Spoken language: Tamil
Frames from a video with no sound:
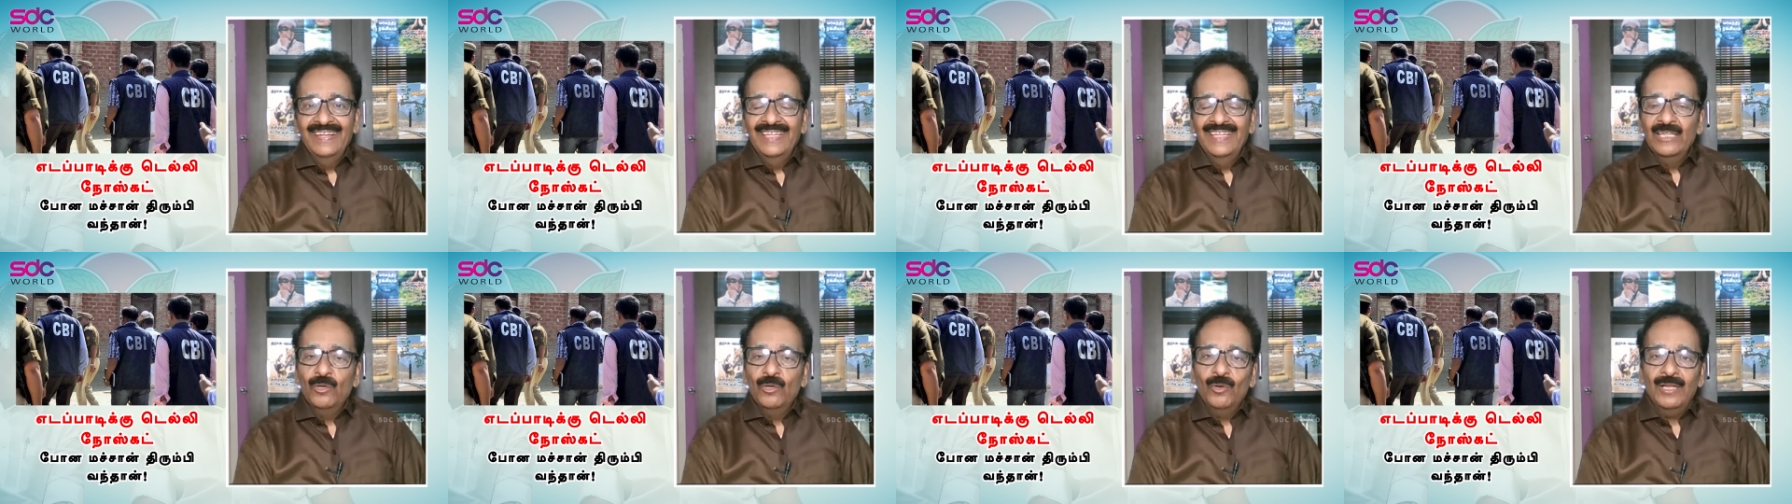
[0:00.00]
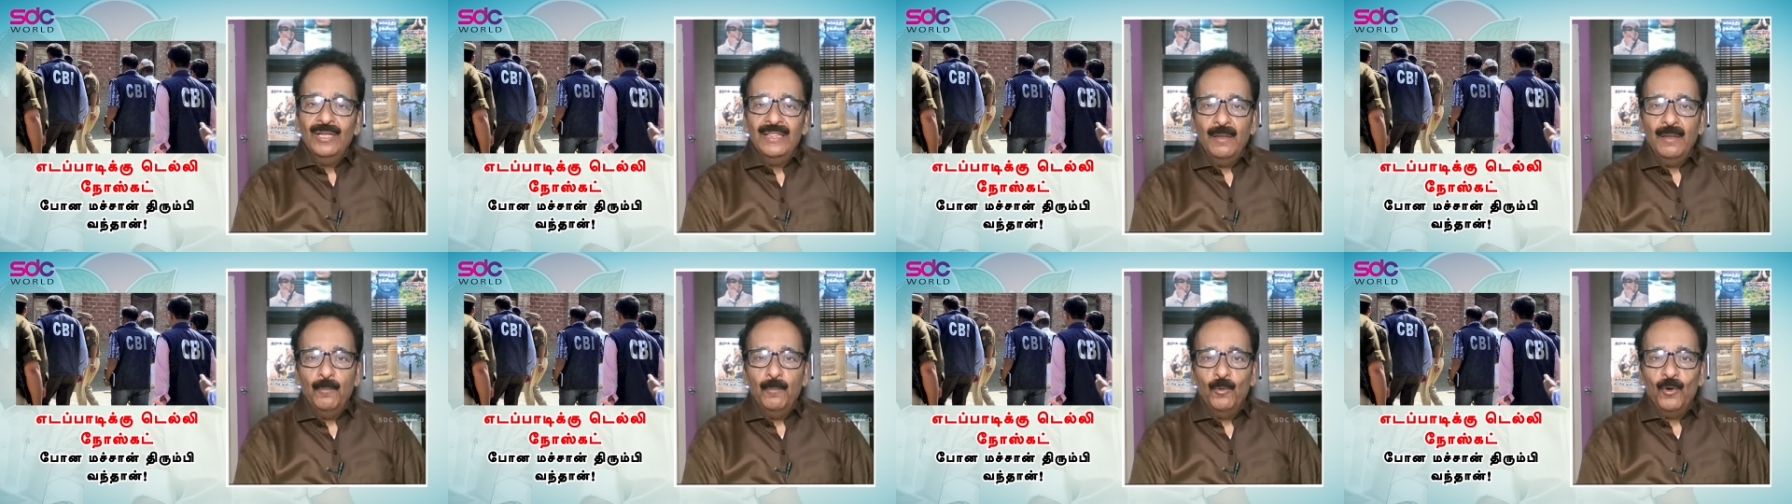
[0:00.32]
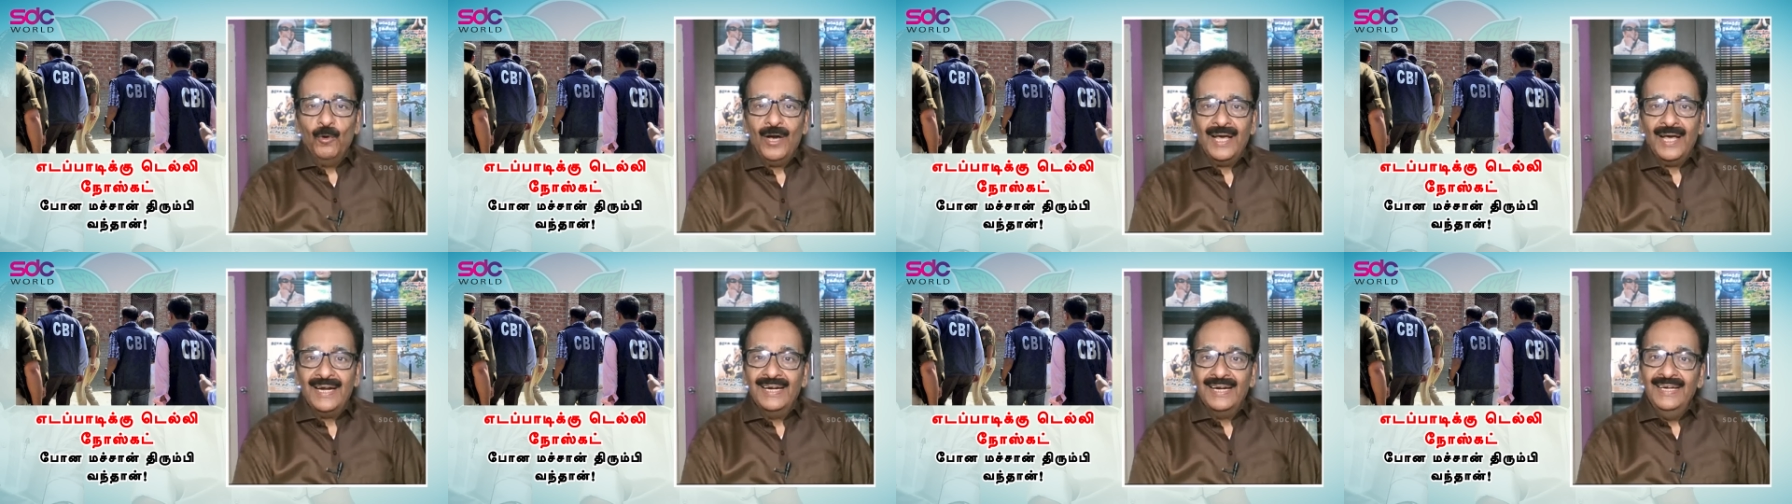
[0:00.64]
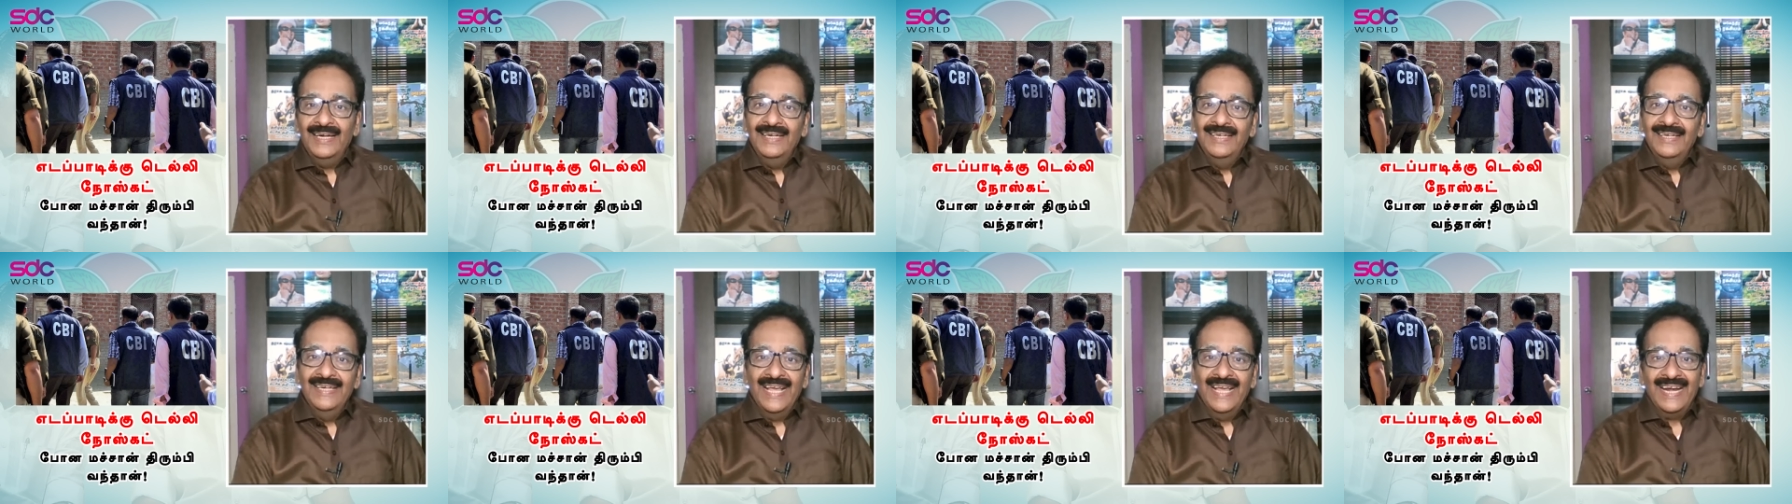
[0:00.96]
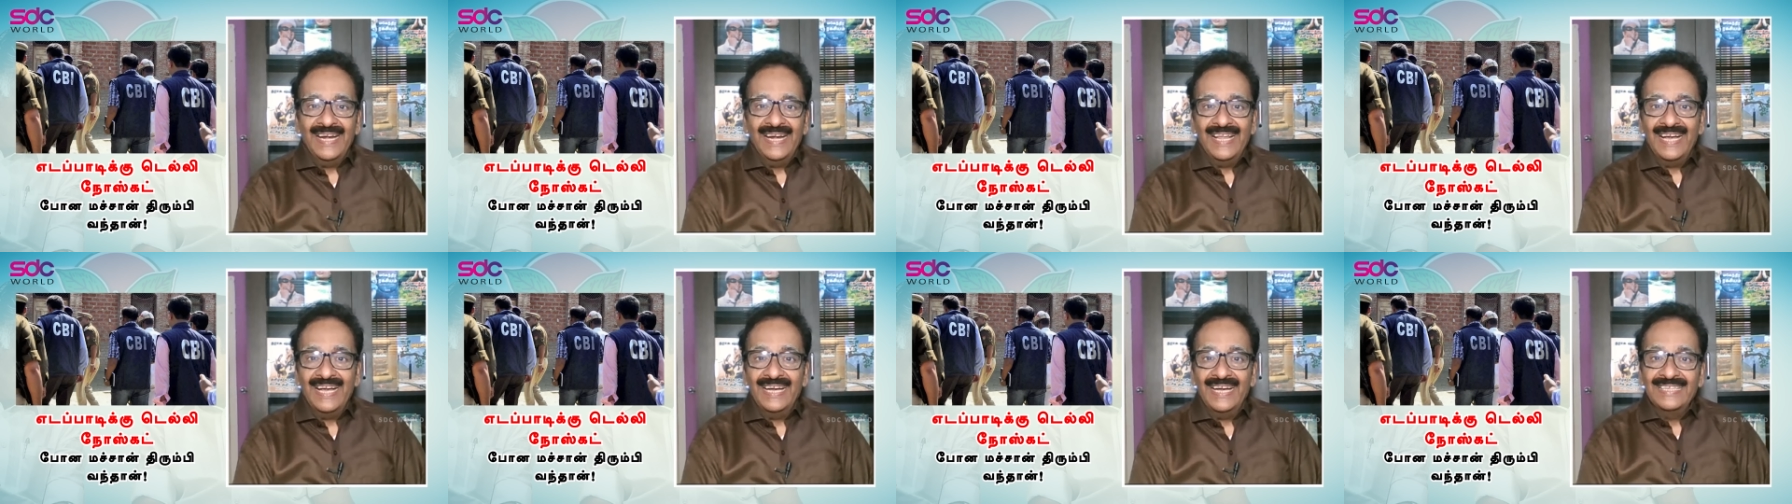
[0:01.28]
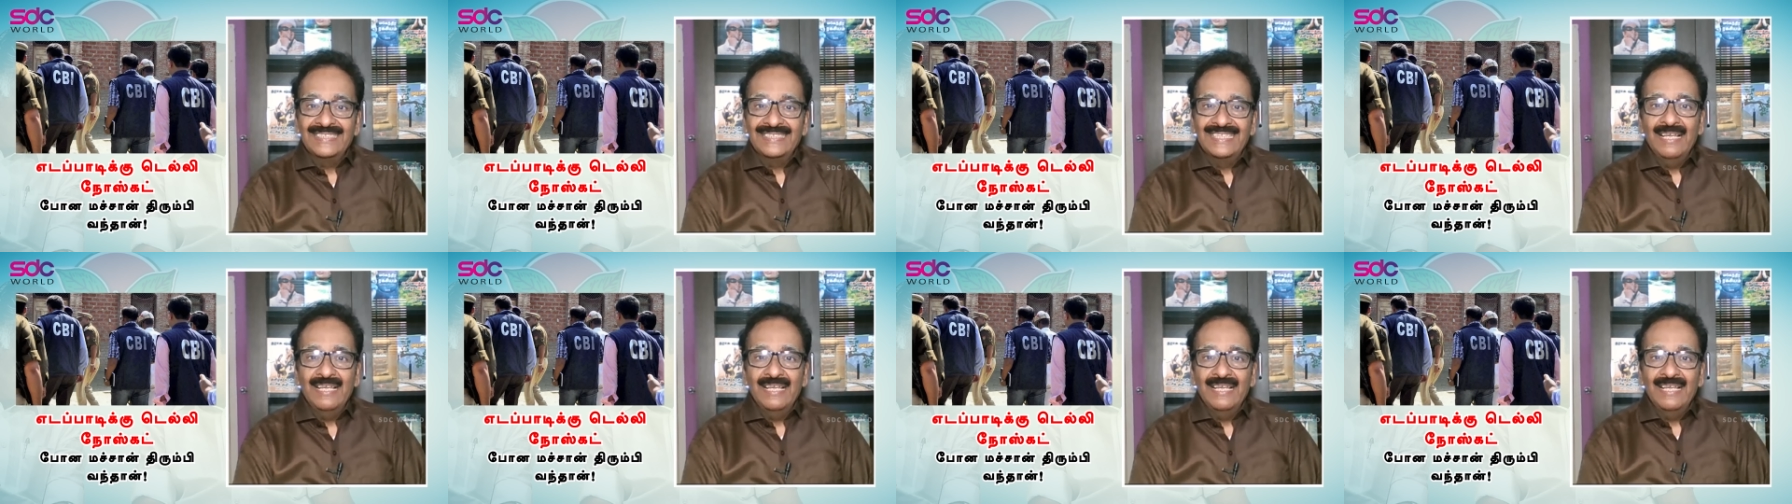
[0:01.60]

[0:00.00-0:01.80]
இது குறித்த புகார்கள் நேரடியாக